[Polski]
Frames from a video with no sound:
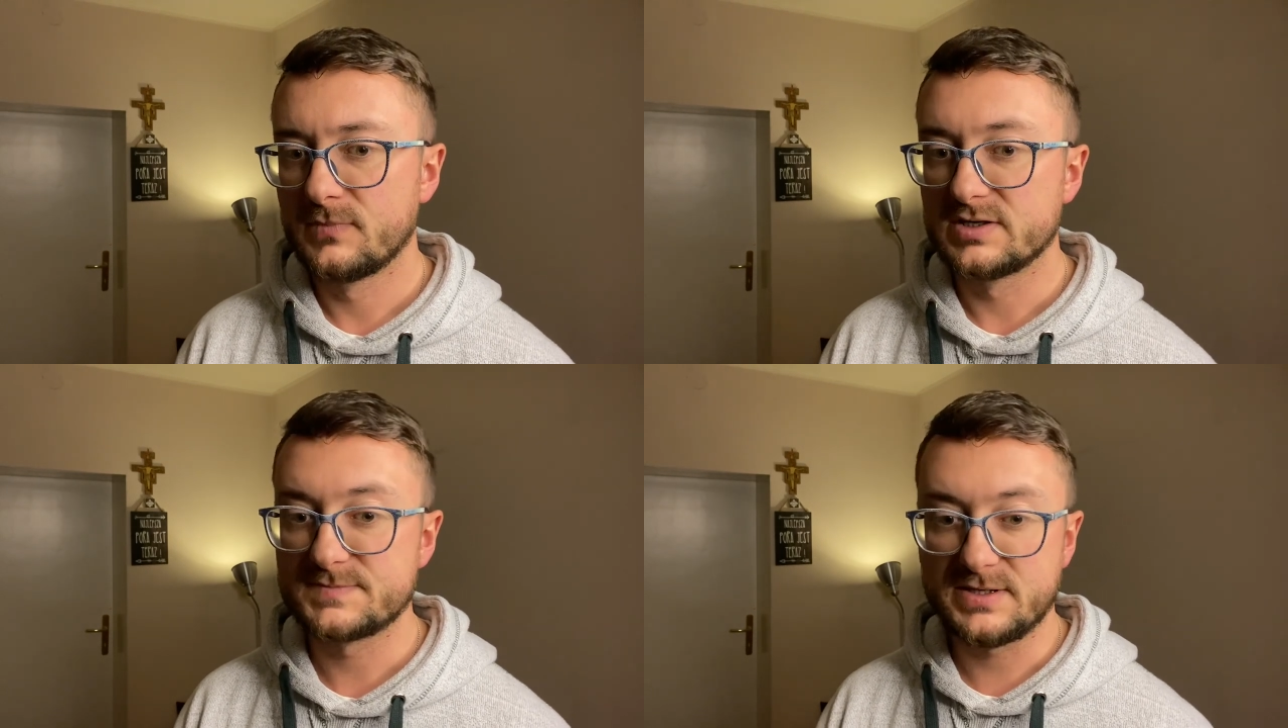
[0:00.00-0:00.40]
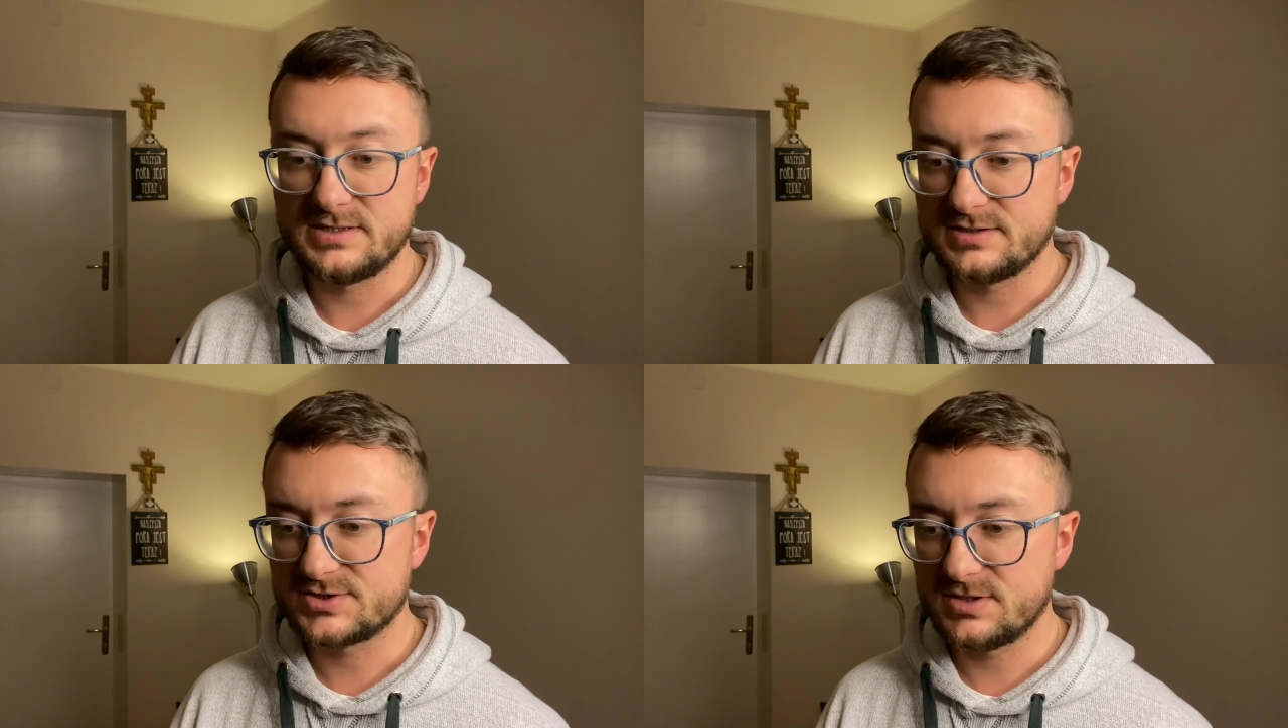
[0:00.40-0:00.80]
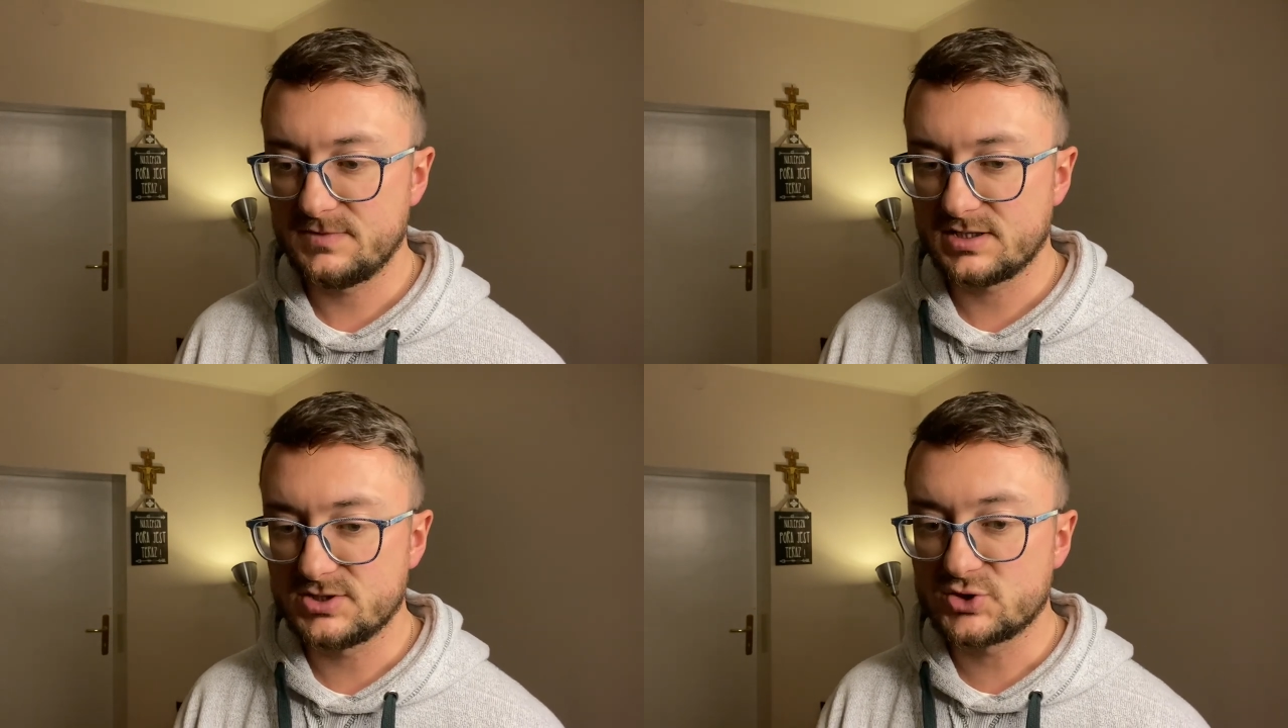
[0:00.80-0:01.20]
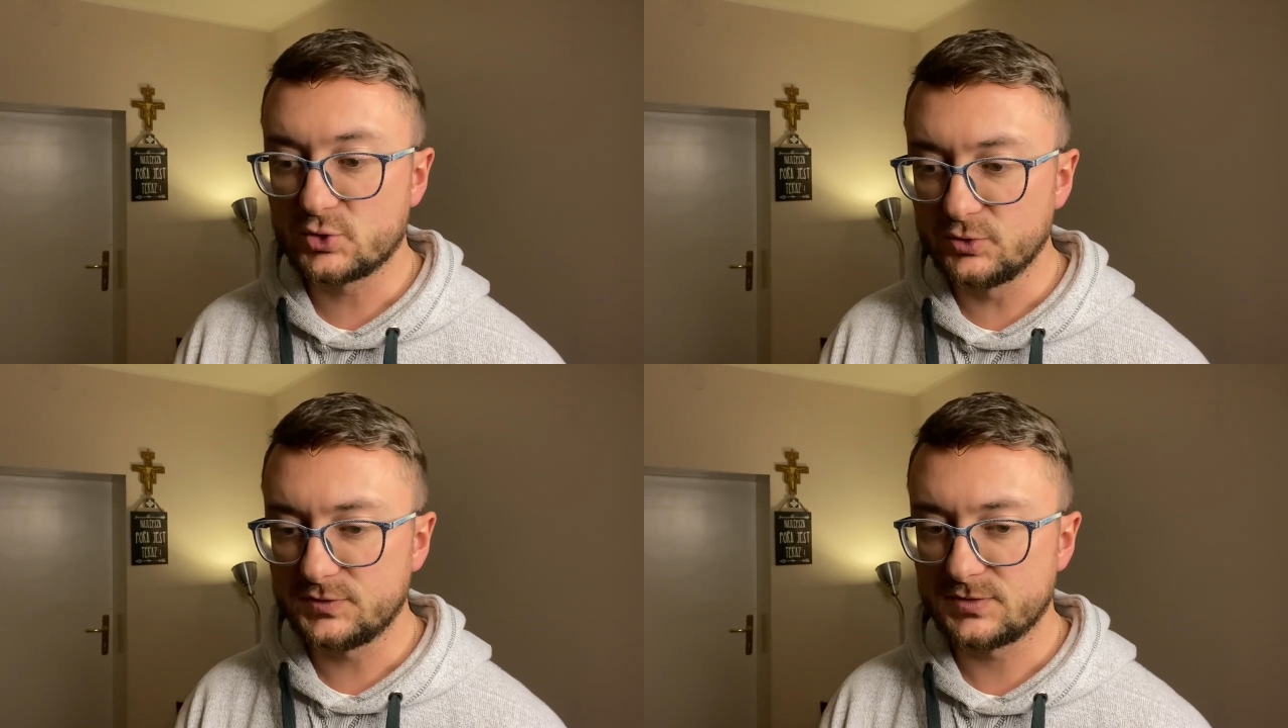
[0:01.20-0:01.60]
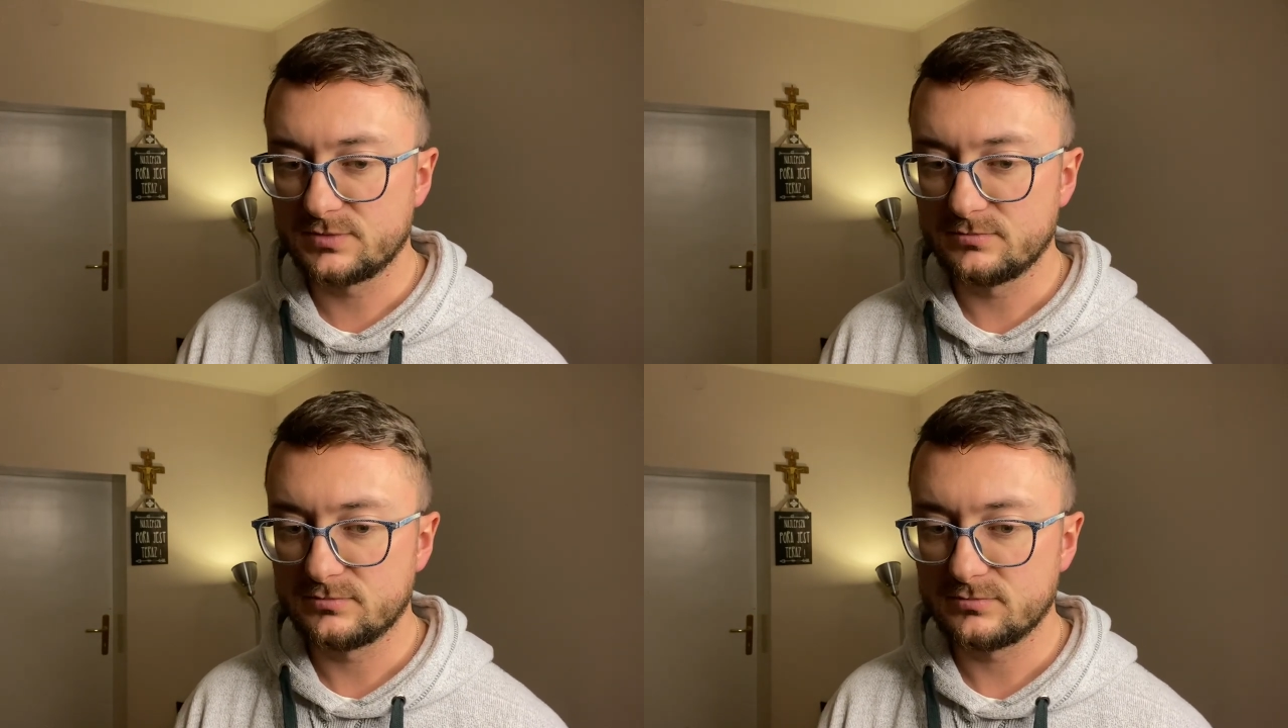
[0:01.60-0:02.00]
spada na ciebie jakiś trud,
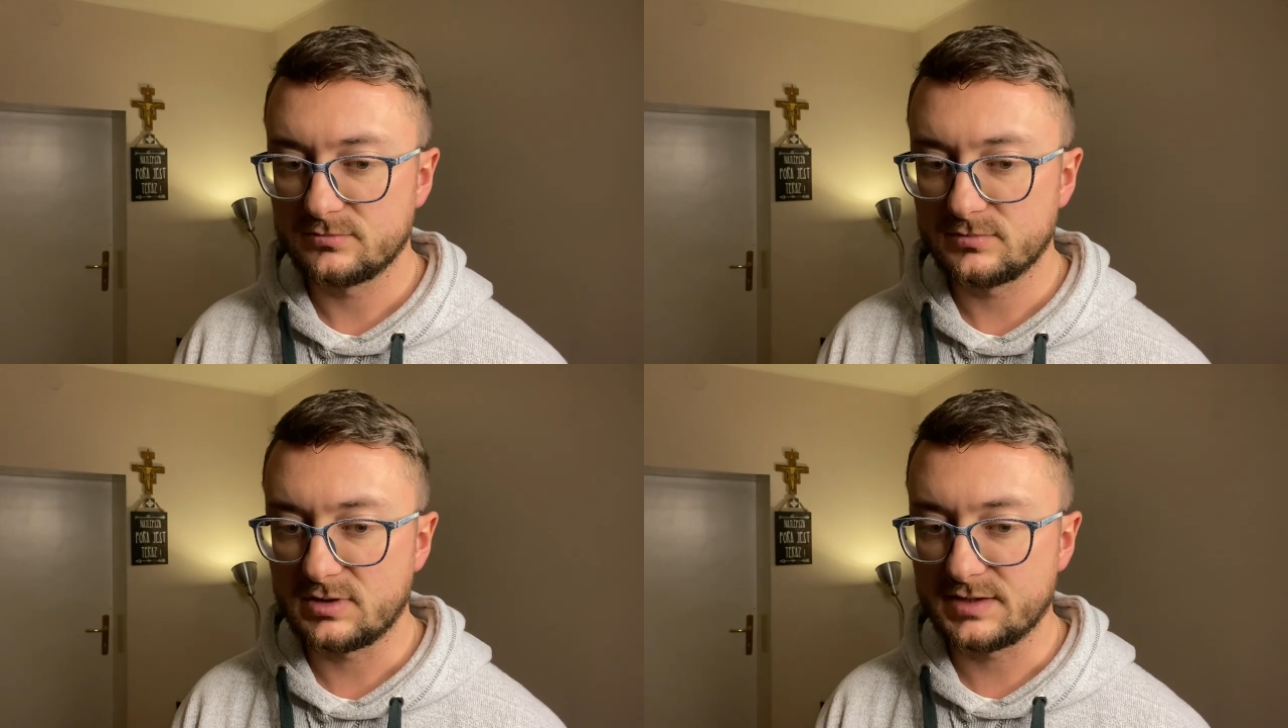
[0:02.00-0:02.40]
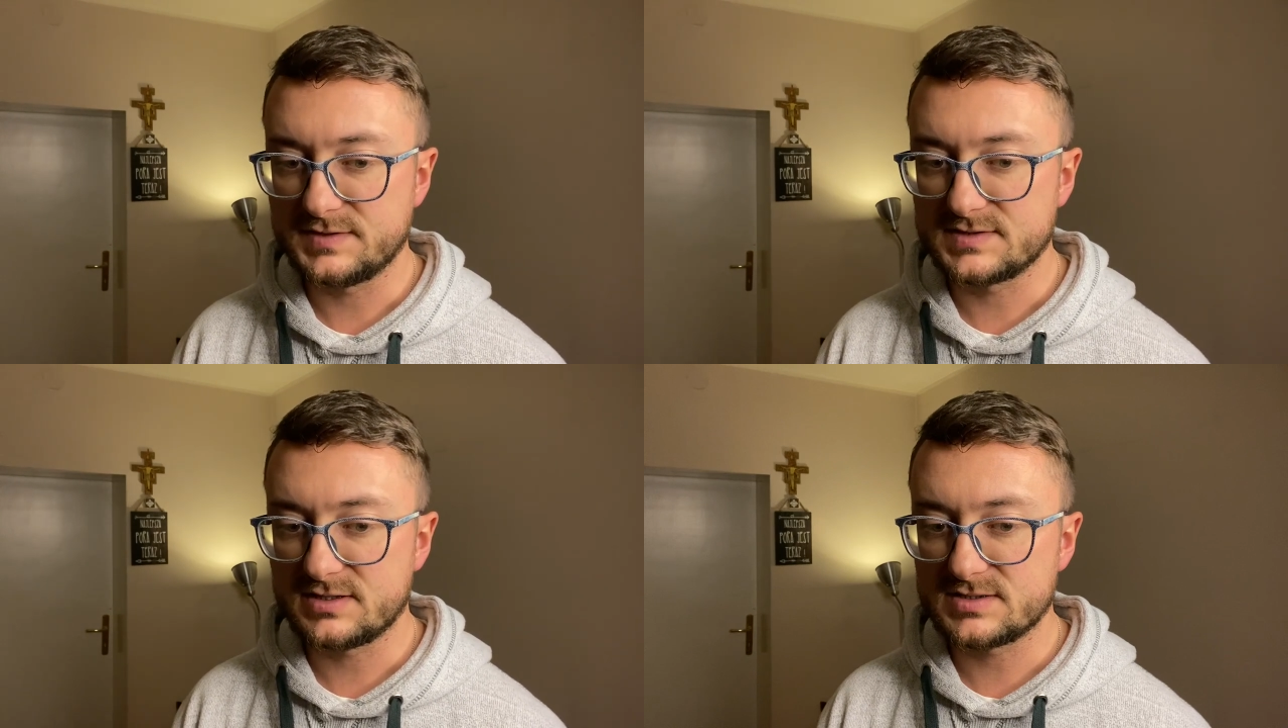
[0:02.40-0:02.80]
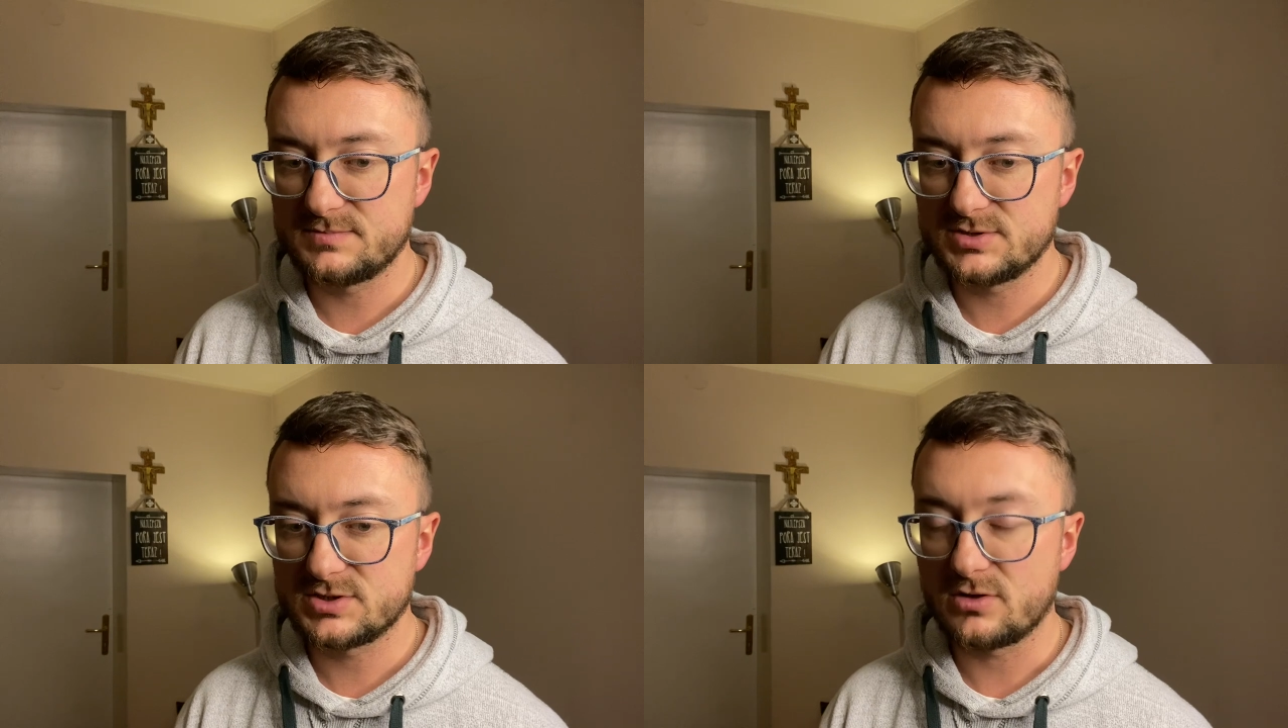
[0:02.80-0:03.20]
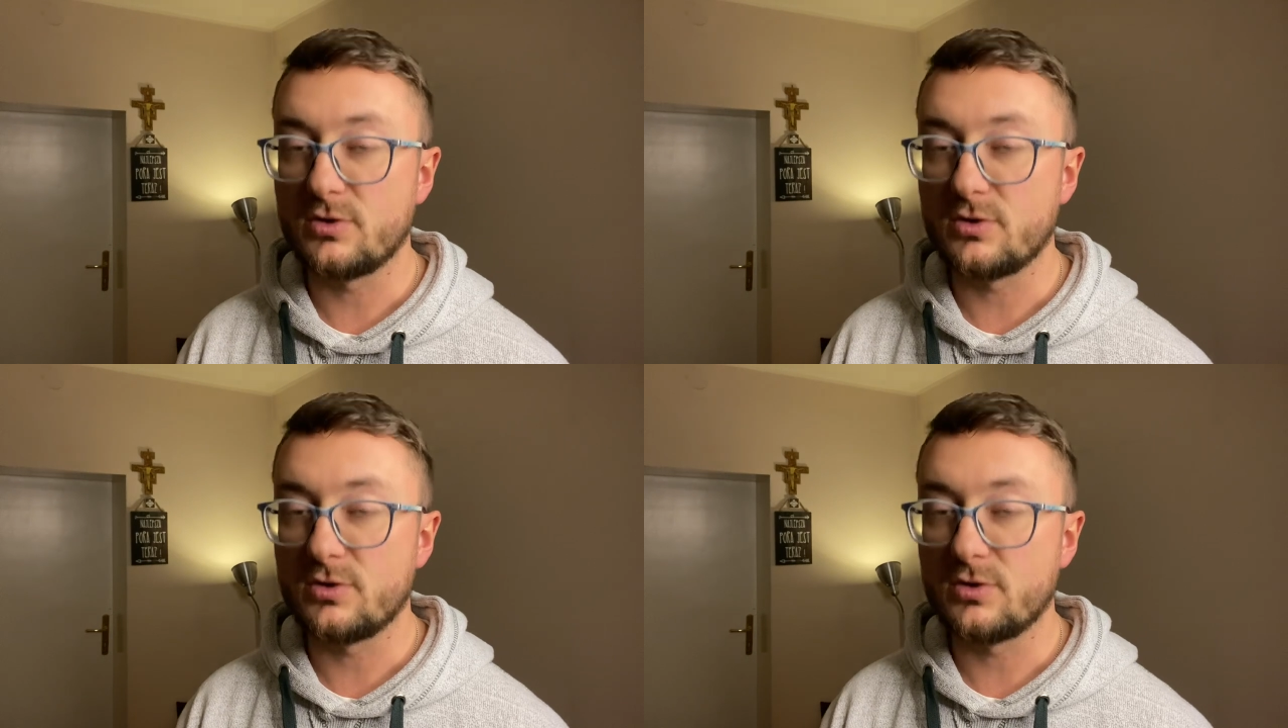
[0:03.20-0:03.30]
a ty zaraz byś